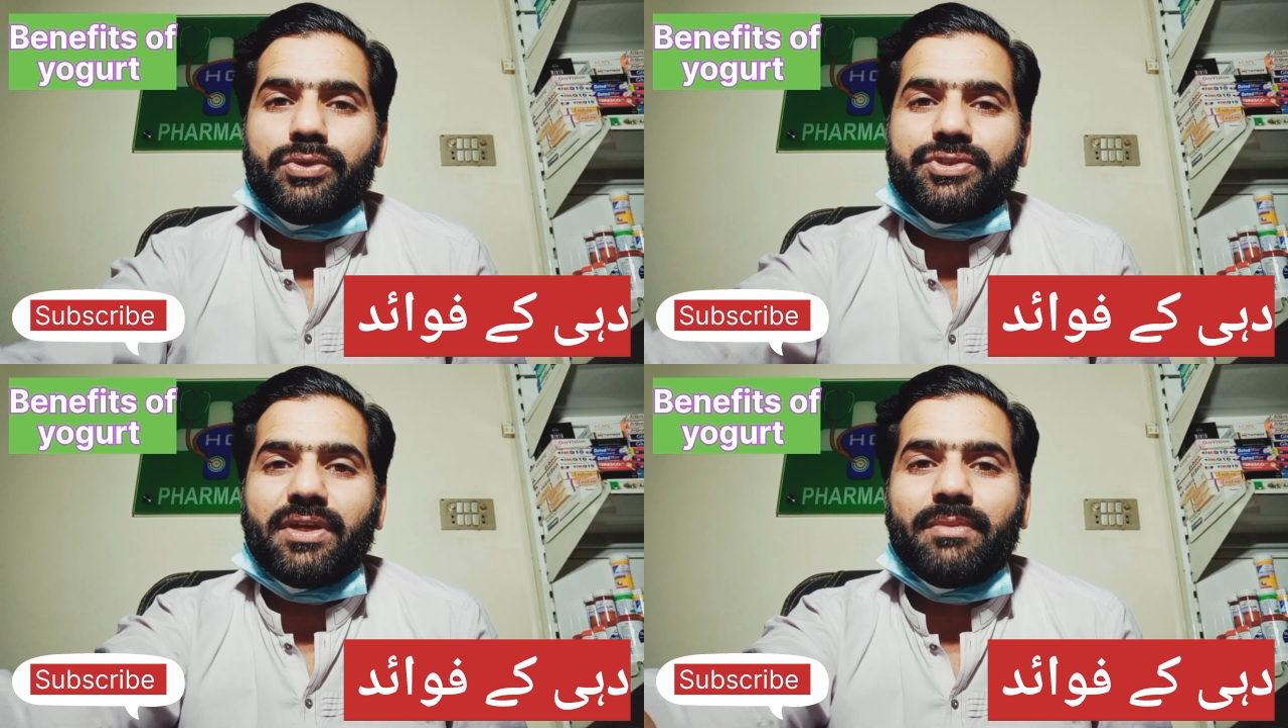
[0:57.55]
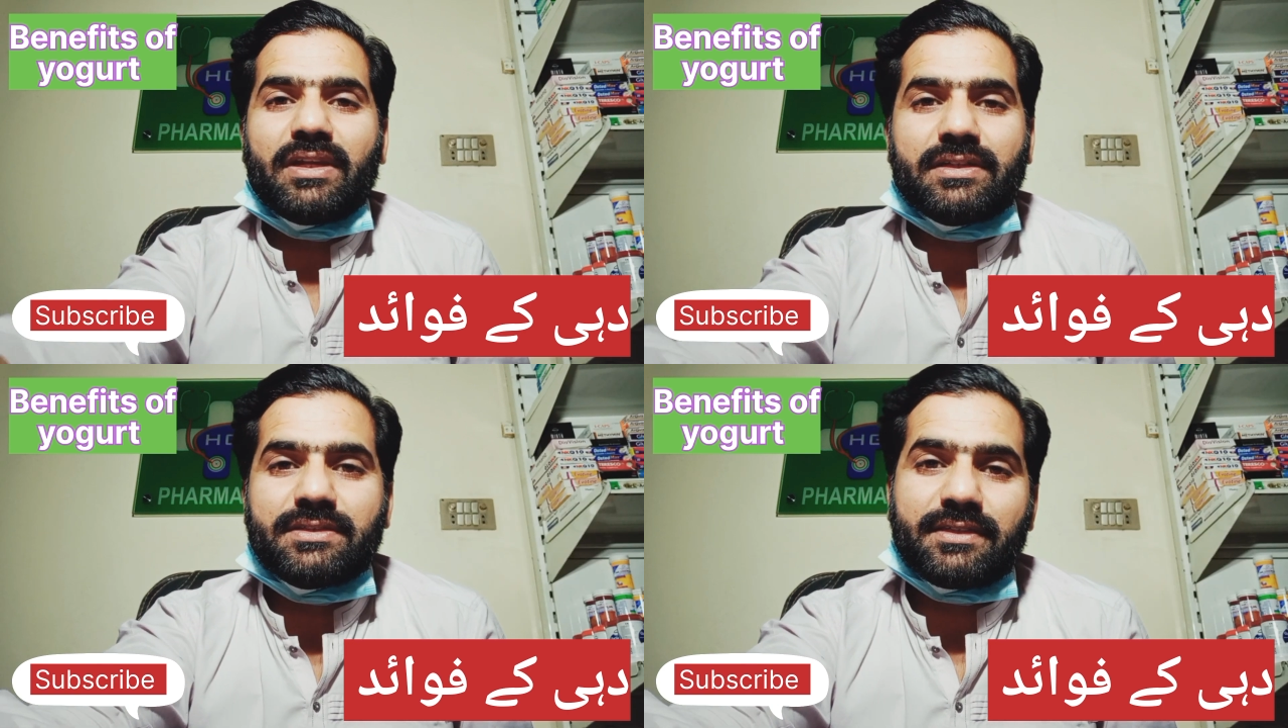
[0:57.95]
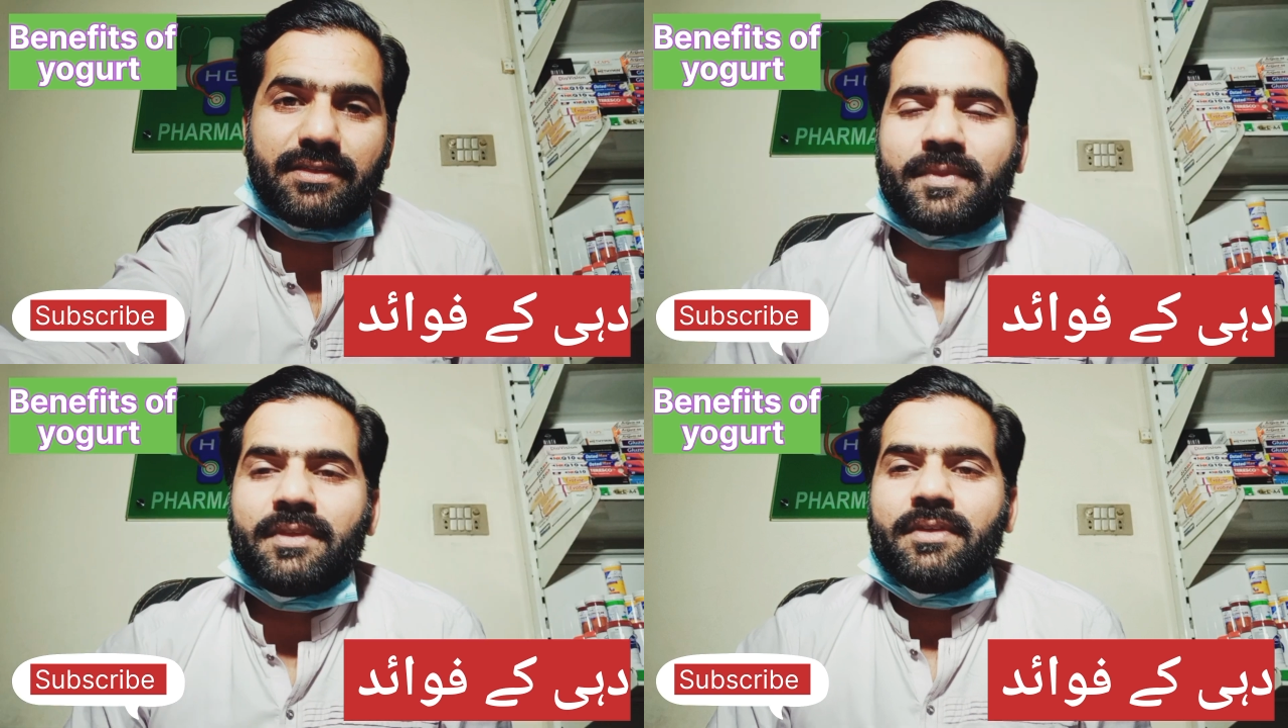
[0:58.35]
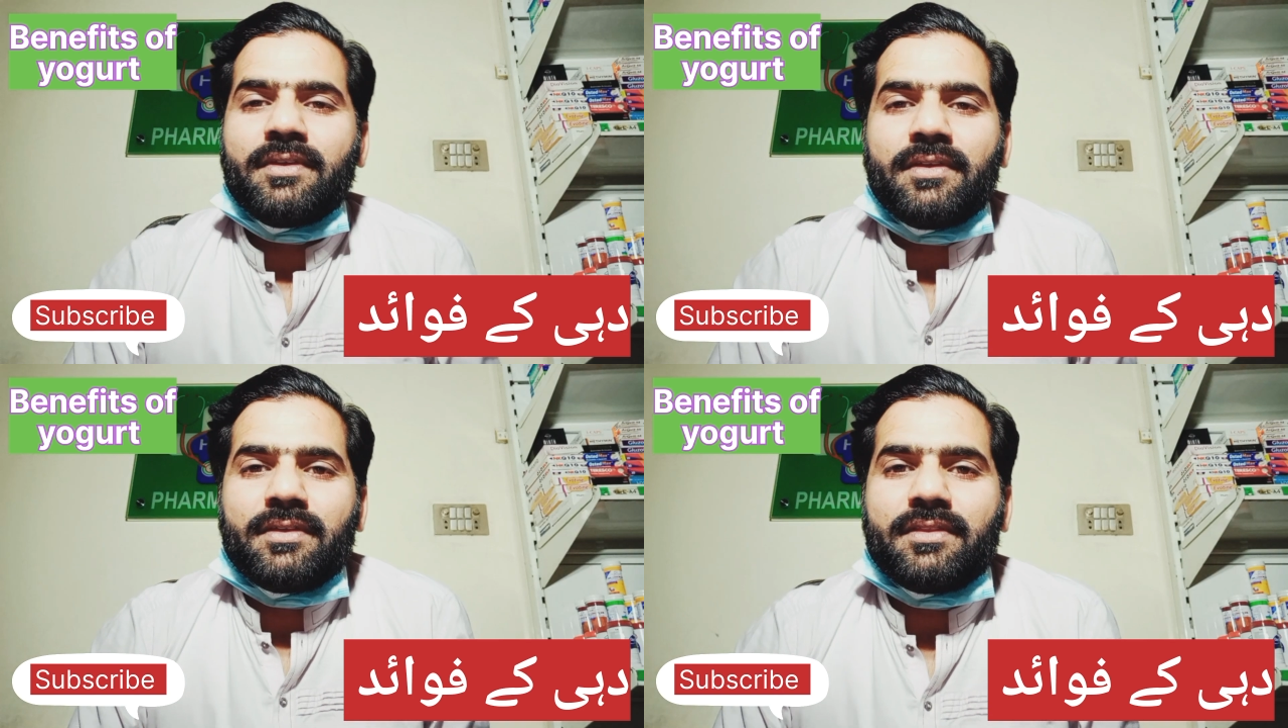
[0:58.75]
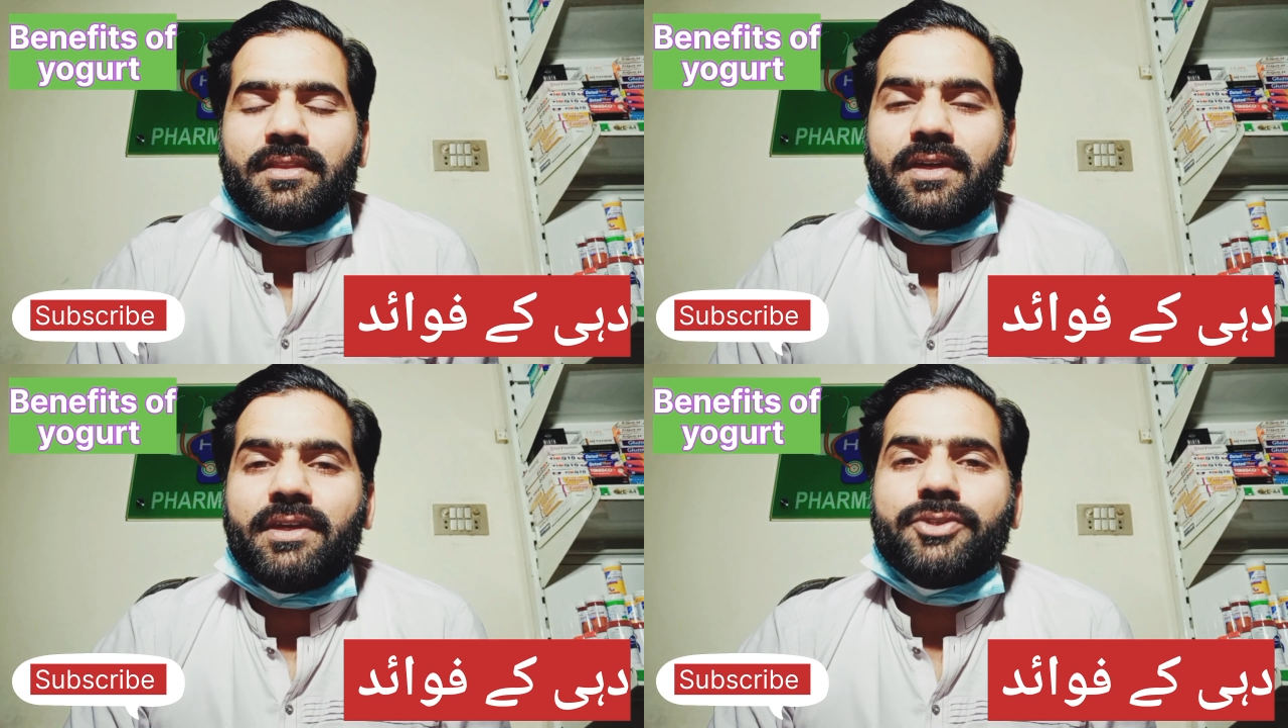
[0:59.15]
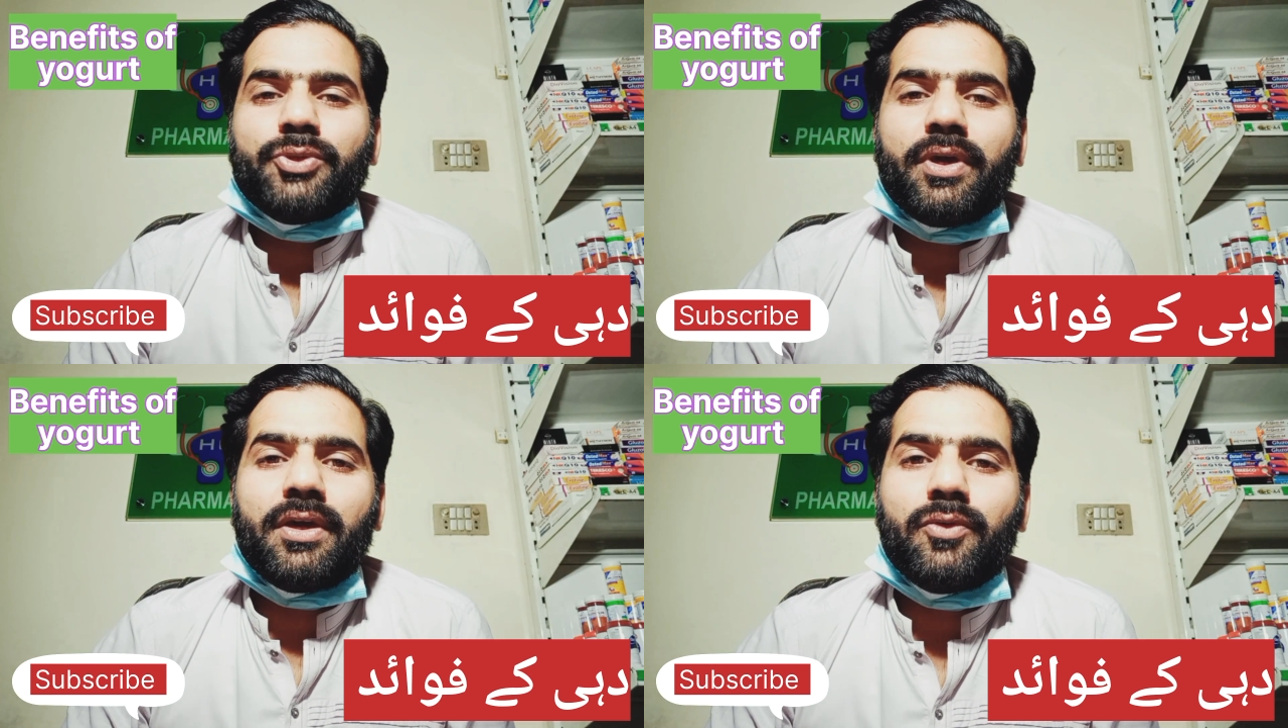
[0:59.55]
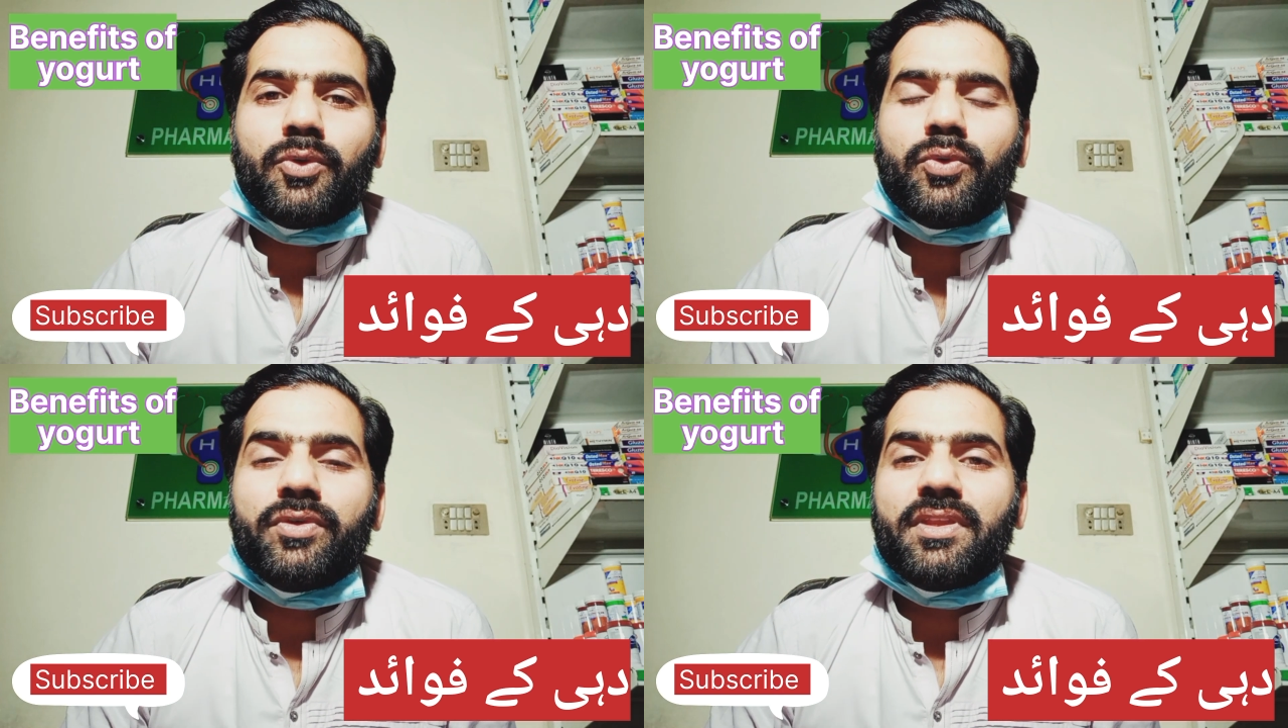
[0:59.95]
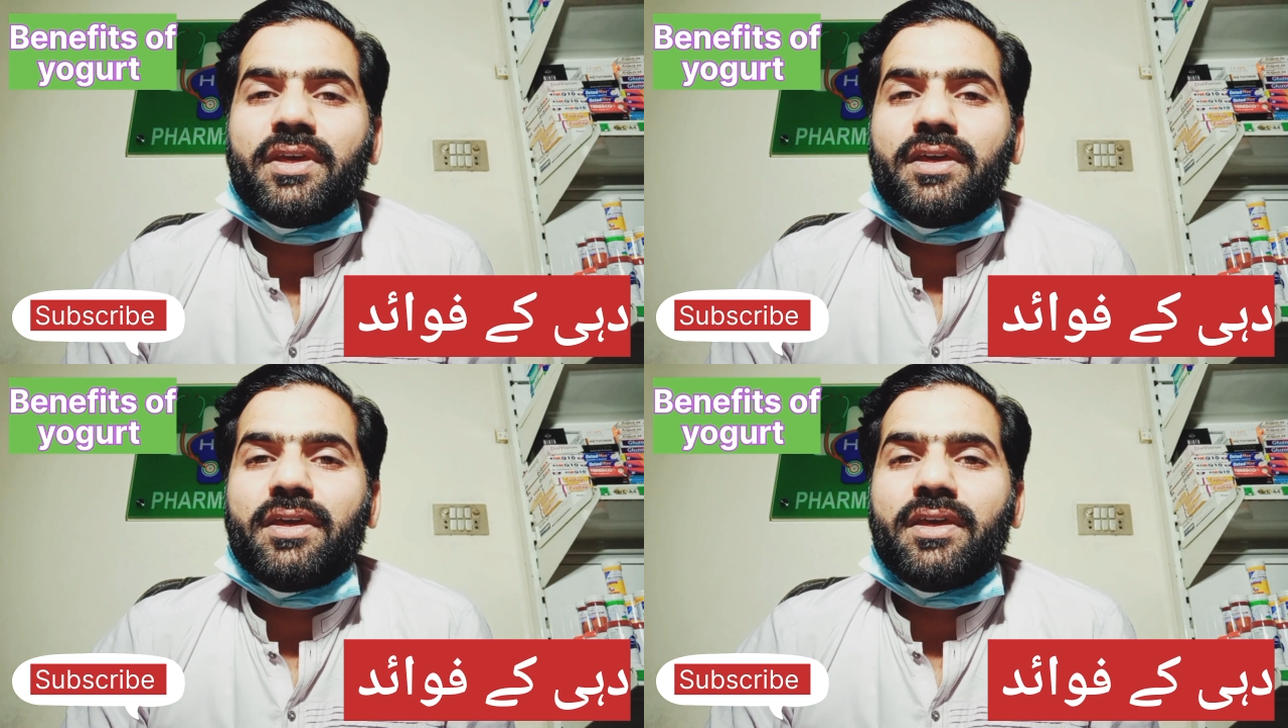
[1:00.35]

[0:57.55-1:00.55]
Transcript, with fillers: शामिल कर सकते हैं दही जो है वो कुत